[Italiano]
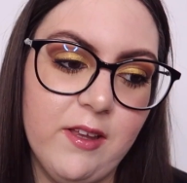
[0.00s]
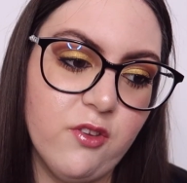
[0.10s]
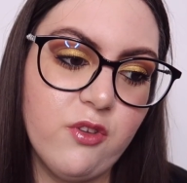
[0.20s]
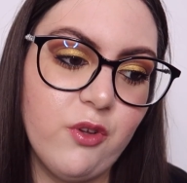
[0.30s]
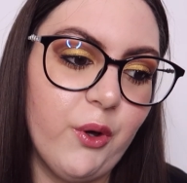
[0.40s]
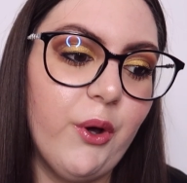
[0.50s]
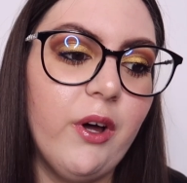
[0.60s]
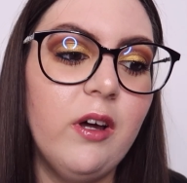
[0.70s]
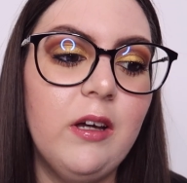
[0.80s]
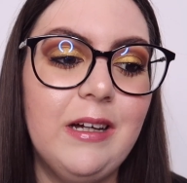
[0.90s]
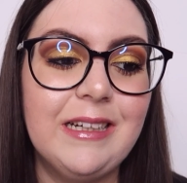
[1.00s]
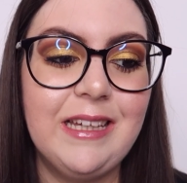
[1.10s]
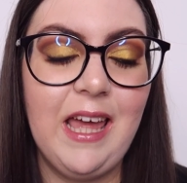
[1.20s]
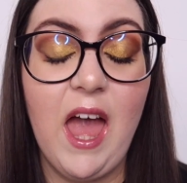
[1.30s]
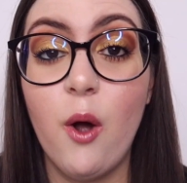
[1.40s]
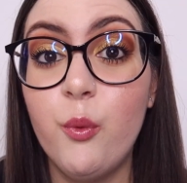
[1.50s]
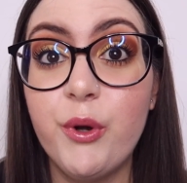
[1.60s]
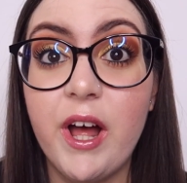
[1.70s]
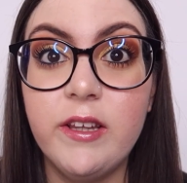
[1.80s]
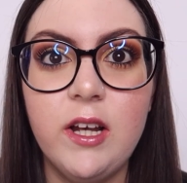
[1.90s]
Penso eh, che è
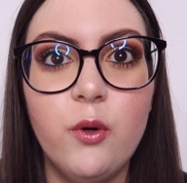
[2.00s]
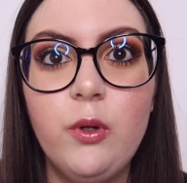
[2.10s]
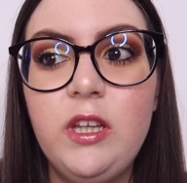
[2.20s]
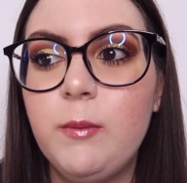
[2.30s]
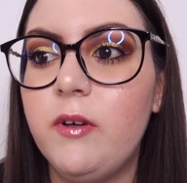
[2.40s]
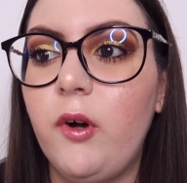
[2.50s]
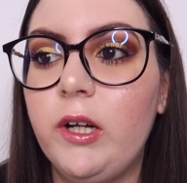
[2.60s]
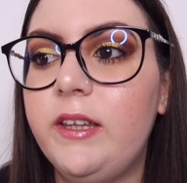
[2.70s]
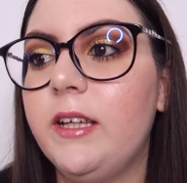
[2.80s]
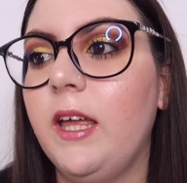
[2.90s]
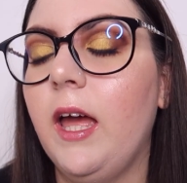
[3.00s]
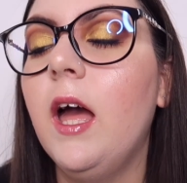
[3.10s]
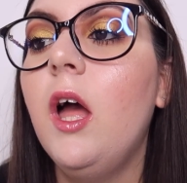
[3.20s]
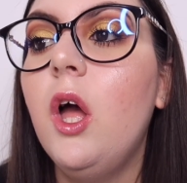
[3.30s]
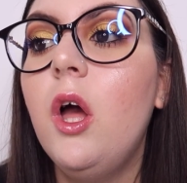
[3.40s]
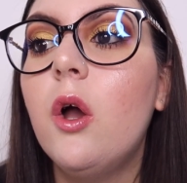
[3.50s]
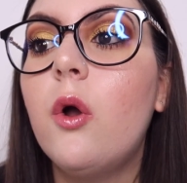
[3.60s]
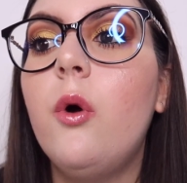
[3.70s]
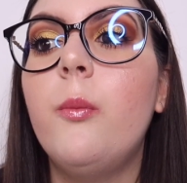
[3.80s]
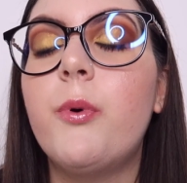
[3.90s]
una delle ultime volte che
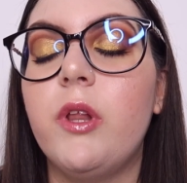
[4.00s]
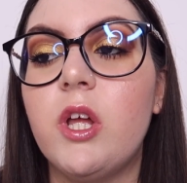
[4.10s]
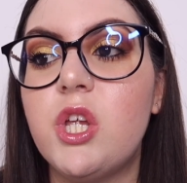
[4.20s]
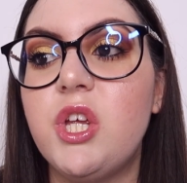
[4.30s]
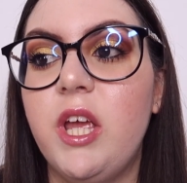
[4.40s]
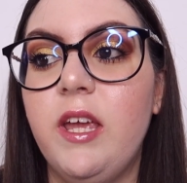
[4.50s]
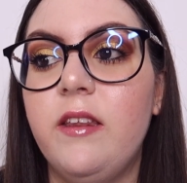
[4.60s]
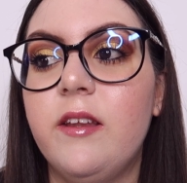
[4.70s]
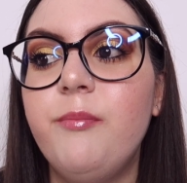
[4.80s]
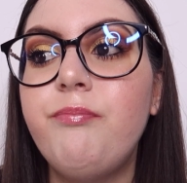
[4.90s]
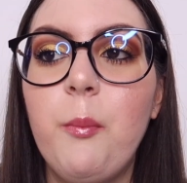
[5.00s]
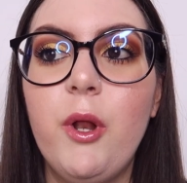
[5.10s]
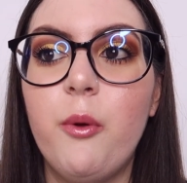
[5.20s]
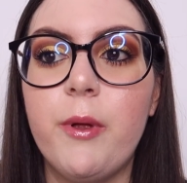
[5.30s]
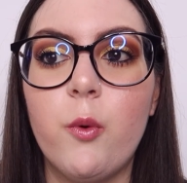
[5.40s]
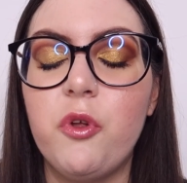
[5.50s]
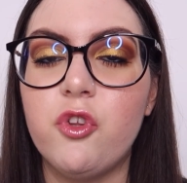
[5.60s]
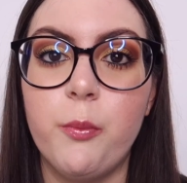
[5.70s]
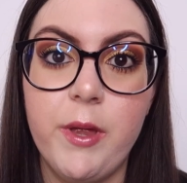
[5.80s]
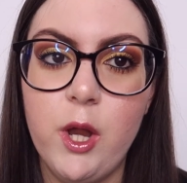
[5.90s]
compro da Shane, almeno per
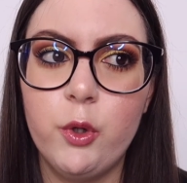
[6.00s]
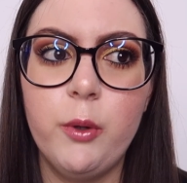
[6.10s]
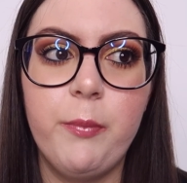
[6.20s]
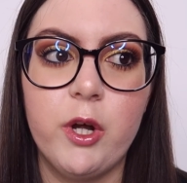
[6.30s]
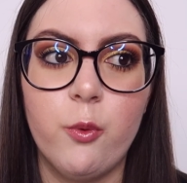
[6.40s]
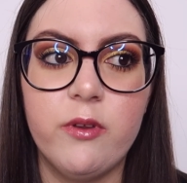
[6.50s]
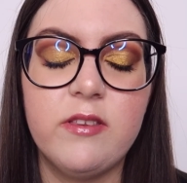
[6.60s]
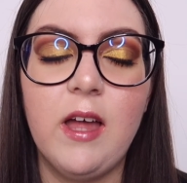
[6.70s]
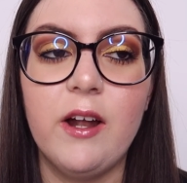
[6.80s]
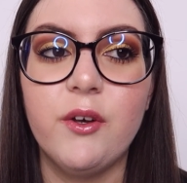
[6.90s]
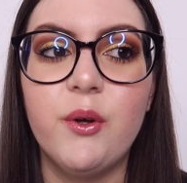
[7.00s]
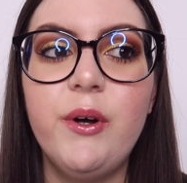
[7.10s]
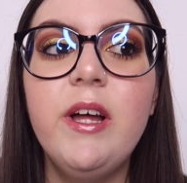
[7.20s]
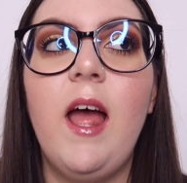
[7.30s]
questo periodo e per quest'anno.